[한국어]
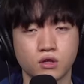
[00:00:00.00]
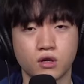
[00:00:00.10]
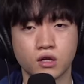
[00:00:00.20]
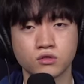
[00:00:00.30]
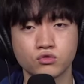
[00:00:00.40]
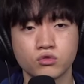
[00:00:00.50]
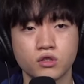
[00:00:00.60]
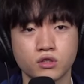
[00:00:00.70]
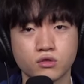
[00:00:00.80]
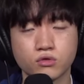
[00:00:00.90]
그냥 안
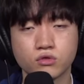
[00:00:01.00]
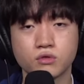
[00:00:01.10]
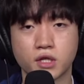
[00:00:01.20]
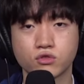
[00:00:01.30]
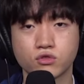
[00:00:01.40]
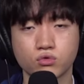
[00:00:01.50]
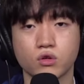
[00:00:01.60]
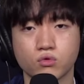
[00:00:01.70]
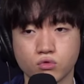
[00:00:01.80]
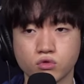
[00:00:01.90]
죽어야 될 것들을 많이 죽었던
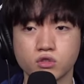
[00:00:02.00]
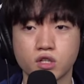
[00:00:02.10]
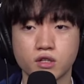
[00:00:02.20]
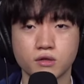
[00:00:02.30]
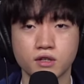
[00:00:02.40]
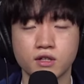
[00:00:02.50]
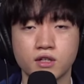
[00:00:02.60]
것 같고 그게